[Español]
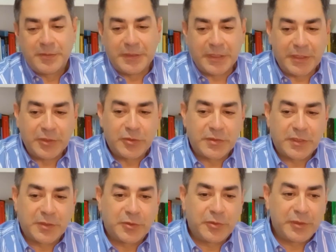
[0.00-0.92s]
distintos
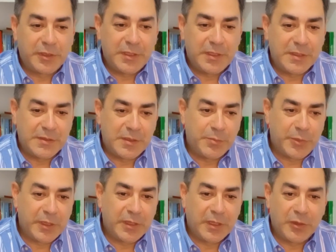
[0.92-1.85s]
sectores y
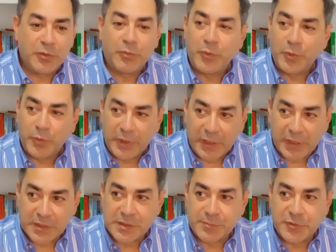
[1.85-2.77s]
siempre he tenido muy buena
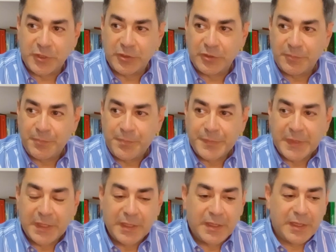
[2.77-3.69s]
recepción,
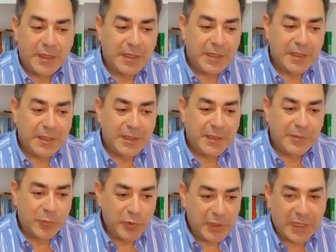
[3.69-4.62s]
eh,
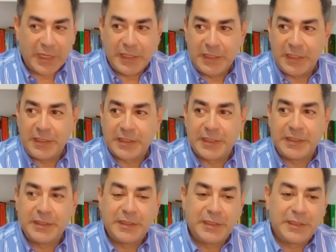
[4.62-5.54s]
muy cálida la
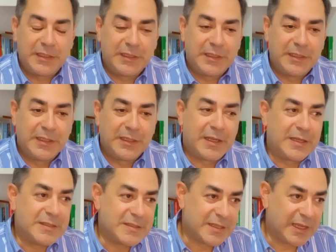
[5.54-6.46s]
gente,
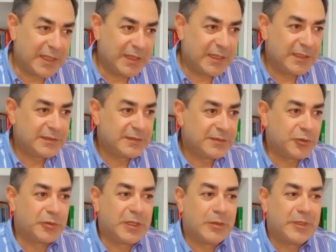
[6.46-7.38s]
cansada,
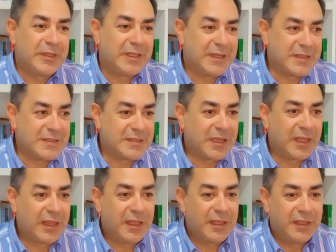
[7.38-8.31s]
totalmente
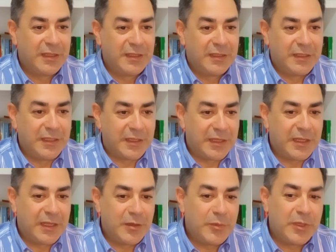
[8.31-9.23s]
cansada, y
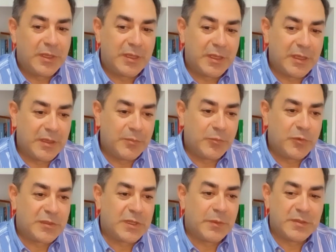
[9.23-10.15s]
créanme que
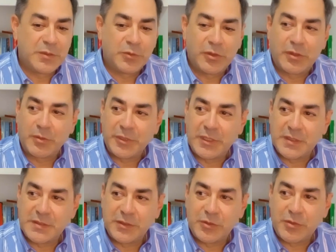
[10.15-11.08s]
muchas veces uno termina
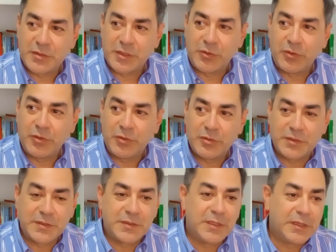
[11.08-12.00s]
siendo de psicólogo,
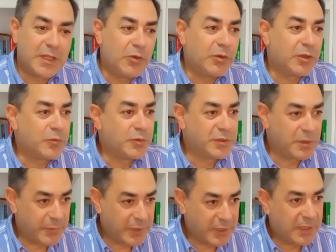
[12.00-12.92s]
se siente y los
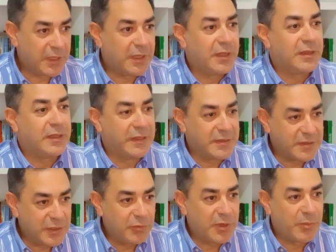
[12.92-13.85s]
escucha más que de
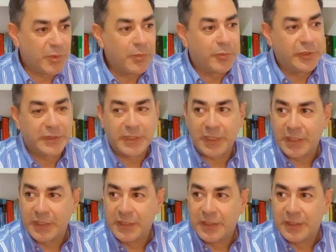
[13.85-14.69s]
decir una propuesta.